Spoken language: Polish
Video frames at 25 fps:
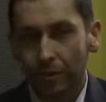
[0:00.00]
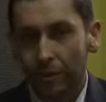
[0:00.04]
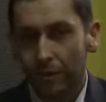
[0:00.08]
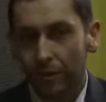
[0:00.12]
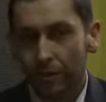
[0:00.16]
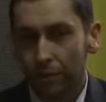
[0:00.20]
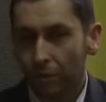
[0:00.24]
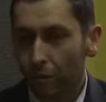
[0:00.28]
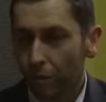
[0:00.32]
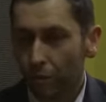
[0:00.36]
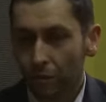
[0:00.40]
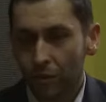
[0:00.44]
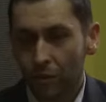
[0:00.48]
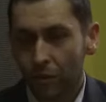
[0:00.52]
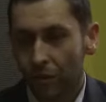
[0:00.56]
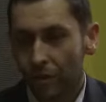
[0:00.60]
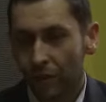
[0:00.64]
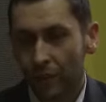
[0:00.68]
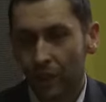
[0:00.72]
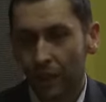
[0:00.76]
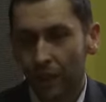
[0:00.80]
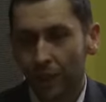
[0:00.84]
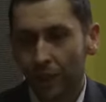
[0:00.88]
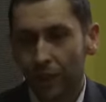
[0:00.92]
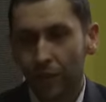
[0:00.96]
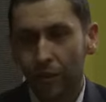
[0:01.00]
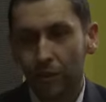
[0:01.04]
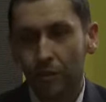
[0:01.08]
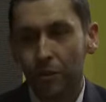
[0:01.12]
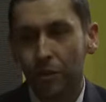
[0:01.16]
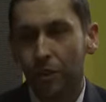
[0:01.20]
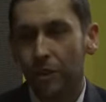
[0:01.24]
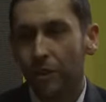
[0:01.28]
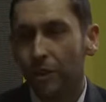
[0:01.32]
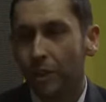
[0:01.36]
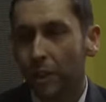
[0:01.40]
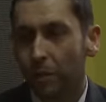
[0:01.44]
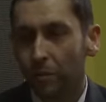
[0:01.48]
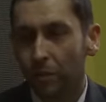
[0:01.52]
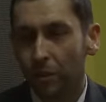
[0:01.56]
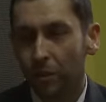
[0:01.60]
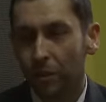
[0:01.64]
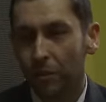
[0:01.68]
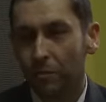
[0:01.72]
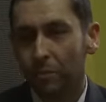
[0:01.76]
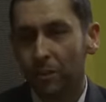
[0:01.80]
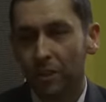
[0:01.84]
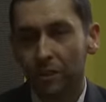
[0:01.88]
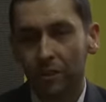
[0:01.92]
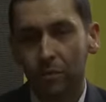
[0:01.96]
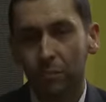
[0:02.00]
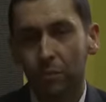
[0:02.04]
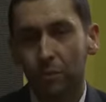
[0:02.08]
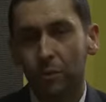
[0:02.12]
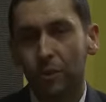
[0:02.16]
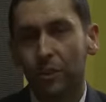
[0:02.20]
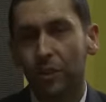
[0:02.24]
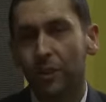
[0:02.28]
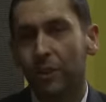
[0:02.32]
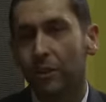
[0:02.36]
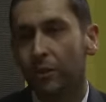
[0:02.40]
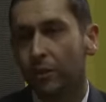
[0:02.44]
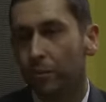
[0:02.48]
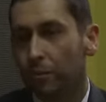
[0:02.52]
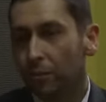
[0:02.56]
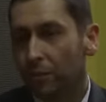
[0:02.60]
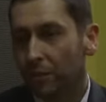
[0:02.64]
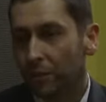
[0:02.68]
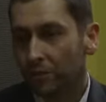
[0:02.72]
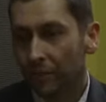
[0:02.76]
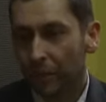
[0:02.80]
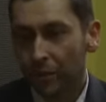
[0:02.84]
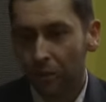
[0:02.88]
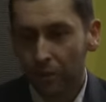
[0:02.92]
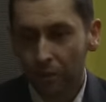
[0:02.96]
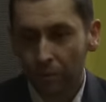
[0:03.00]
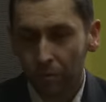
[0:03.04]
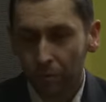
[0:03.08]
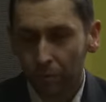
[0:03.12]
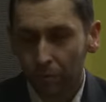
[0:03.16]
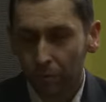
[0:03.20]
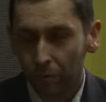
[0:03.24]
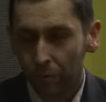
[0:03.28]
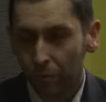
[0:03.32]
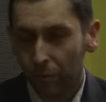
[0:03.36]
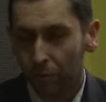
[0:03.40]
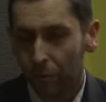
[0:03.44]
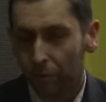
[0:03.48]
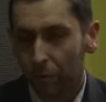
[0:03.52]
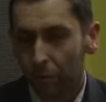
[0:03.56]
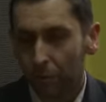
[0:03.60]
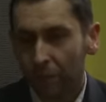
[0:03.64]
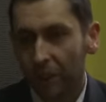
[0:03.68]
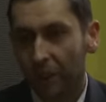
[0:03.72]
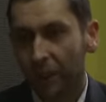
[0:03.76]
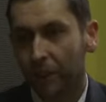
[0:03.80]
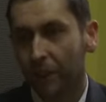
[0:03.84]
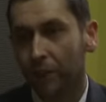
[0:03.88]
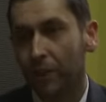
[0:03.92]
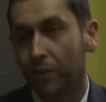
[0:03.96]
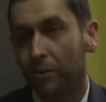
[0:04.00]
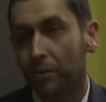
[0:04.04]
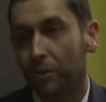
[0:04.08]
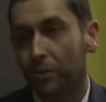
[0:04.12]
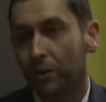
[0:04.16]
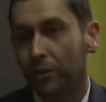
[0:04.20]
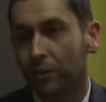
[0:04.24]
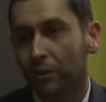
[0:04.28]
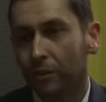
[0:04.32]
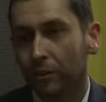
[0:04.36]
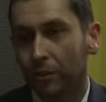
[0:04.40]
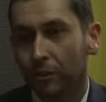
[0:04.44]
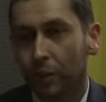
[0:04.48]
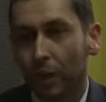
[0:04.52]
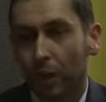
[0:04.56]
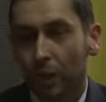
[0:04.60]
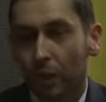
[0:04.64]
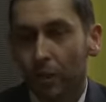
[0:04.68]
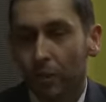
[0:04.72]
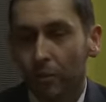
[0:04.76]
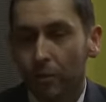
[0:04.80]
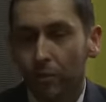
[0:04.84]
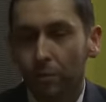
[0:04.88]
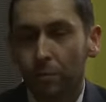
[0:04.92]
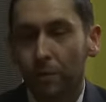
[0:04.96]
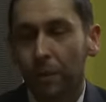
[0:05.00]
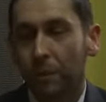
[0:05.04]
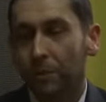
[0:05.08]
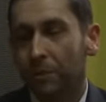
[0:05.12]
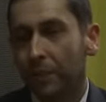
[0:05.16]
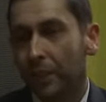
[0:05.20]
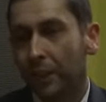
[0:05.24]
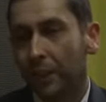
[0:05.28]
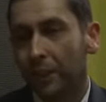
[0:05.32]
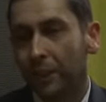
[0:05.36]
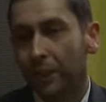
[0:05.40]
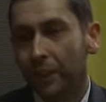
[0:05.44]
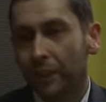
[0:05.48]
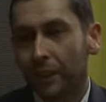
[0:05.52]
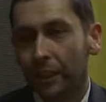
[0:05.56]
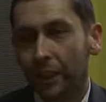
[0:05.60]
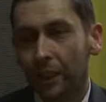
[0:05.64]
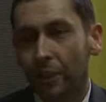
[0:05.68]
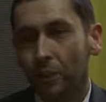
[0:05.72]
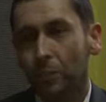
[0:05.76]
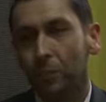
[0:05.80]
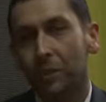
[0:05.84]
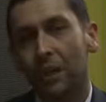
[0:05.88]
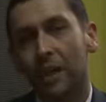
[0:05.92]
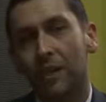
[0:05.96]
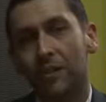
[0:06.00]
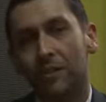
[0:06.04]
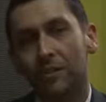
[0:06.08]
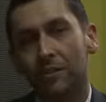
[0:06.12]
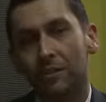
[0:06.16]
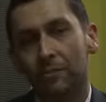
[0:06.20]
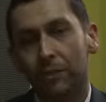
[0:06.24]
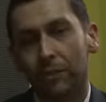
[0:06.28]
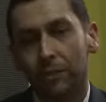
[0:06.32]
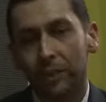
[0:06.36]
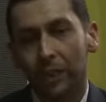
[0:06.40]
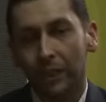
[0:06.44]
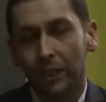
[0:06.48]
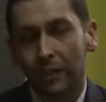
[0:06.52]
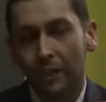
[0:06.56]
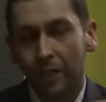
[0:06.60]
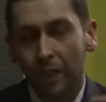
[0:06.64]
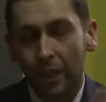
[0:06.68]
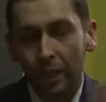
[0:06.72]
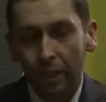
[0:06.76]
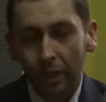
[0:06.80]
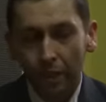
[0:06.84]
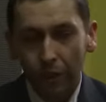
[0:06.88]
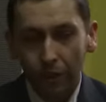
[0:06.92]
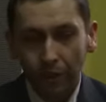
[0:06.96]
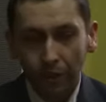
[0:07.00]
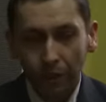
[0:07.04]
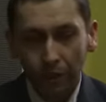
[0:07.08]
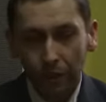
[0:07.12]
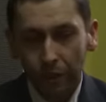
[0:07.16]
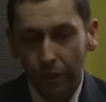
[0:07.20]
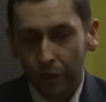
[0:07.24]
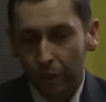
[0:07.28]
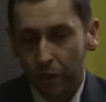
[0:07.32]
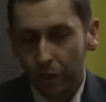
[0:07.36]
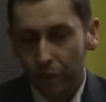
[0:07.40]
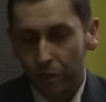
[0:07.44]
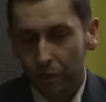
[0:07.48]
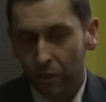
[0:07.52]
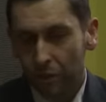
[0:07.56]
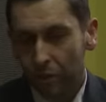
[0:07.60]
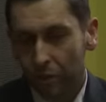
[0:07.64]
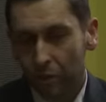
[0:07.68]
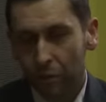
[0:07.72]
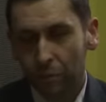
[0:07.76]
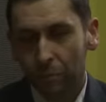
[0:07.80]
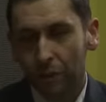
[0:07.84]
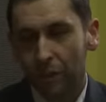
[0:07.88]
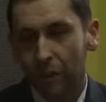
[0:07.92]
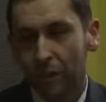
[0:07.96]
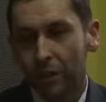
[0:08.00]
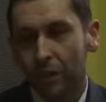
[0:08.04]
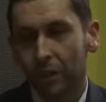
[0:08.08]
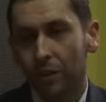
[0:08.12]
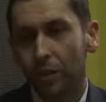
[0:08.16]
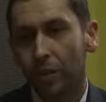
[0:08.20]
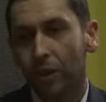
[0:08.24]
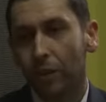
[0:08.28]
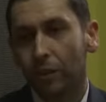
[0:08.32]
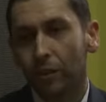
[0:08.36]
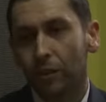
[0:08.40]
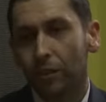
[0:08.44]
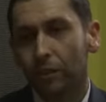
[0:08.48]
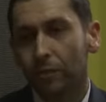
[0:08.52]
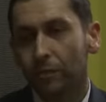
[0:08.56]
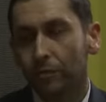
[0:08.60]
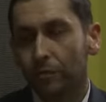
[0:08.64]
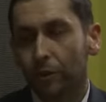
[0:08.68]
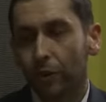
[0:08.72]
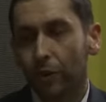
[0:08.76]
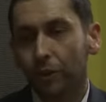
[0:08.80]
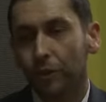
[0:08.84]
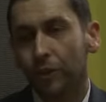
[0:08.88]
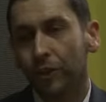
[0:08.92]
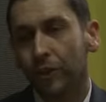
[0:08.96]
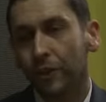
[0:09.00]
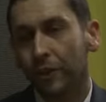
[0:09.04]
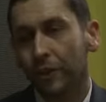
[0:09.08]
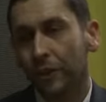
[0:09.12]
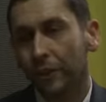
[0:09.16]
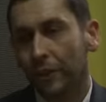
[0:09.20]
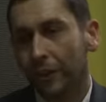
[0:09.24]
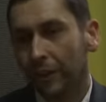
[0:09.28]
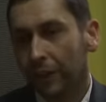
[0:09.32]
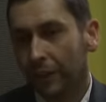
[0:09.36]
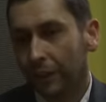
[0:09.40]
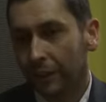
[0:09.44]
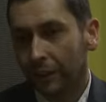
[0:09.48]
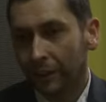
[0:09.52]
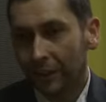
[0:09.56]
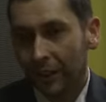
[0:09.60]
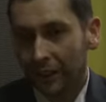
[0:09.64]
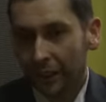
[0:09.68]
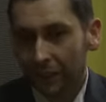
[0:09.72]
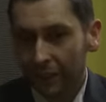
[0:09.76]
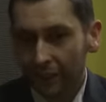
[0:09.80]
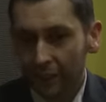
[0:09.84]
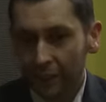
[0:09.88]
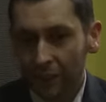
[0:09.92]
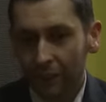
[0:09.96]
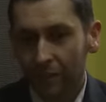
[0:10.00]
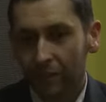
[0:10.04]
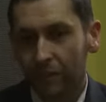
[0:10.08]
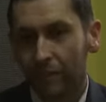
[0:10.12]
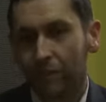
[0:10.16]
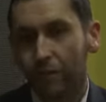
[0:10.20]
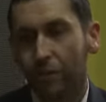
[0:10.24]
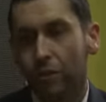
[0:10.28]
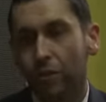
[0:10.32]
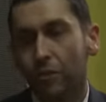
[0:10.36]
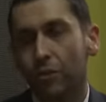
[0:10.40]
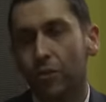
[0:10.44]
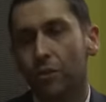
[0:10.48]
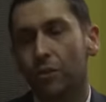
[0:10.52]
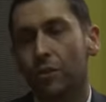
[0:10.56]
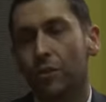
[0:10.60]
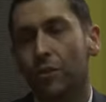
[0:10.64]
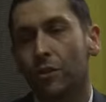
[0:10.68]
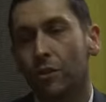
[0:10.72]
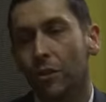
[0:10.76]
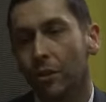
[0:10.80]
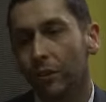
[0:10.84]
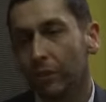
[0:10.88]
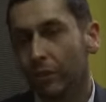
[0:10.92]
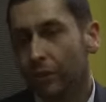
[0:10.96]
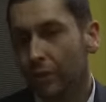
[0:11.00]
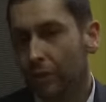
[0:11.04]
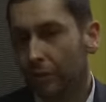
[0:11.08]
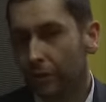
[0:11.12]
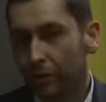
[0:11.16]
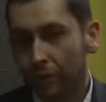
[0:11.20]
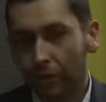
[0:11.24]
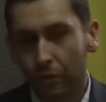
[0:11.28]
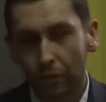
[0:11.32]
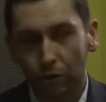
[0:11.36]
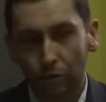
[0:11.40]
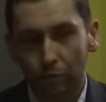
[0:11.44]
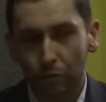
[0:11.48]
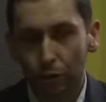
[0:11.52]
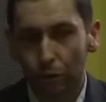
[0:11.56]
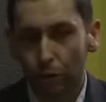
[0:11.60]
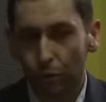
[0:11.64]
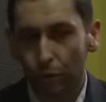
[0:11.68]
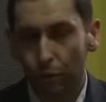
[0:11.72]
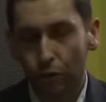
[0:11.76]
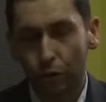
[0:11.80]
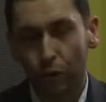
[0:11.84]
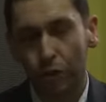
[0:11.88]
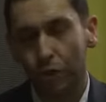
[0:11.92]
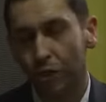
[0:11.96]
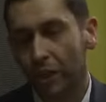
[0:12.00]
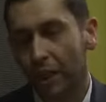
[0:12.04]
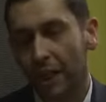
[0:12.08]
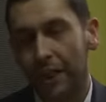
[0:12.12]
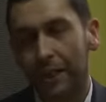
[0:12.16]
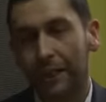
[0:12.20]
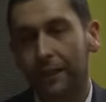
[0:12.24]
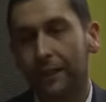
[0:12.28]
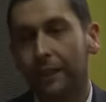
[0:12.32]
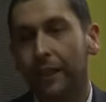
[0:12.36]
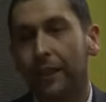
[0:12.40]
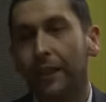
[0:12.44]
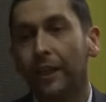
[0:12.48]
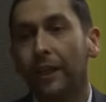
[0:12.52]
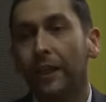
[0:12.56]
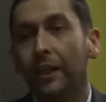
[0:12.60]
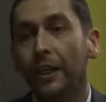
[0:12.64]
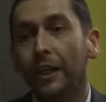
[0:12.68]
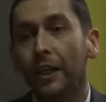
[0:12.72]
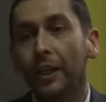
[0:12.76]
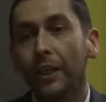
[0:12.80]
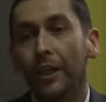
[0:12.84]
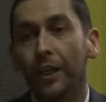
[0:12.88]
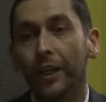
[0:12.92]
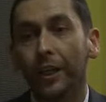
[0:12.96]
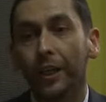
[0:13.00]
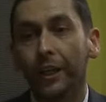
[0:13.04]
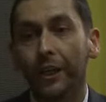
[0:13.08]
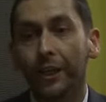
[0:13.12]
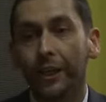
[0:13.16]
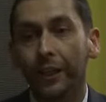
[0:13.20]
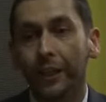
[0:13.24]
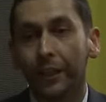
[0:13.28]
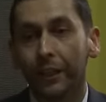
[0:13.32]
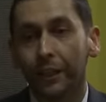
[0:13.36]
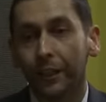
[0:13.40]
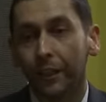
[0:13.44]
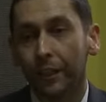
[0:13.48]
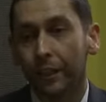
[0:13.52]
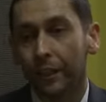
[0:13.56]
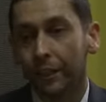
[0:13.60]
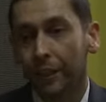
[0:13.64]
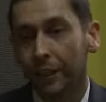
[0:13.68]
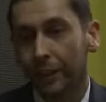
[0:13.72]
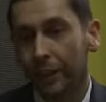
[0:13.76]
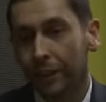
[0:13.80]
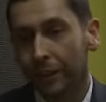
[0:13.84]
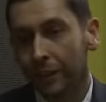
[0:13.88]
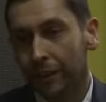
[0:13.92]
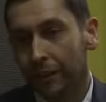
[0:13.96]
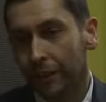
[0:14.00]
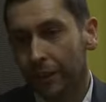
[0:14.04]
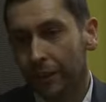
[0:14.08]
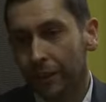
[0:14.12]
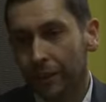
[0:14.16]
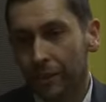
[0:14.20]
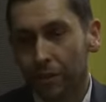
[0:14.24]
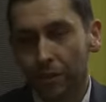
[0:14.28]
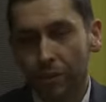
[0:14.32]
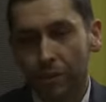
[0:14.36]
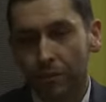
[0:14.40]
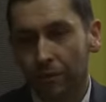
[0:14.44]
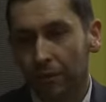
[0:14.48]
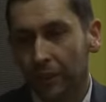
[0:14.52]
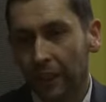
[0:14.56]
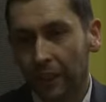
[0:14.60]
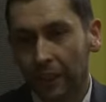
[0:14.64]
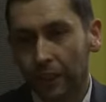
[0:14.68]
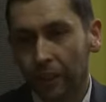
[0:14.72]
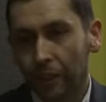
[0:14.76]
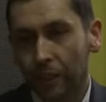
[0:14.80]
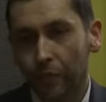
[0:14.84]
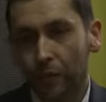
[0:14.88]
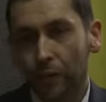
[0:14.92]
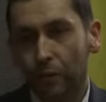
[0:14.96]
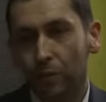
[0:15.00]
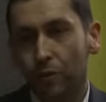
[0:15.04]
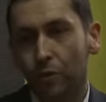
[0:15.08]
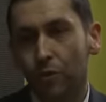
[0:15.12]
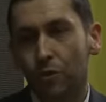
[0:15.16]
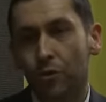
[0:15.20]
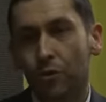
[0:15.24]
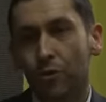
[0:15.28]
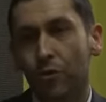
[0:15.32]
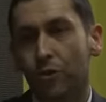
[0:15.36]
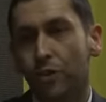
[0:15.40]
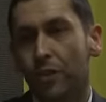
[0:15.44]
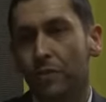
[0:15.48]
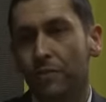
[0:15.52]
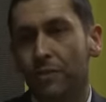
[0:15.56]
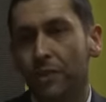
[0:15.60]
z księżyca i jeżeli niebo jest bezchmurne, to pływa się po prostu pięknie, bo to są zupełnie inne krajobrazy, woda i e, księżyc odbity od wody e, daje jasność, lądy są kruczo e, kiedy jest się w takiej odległości, że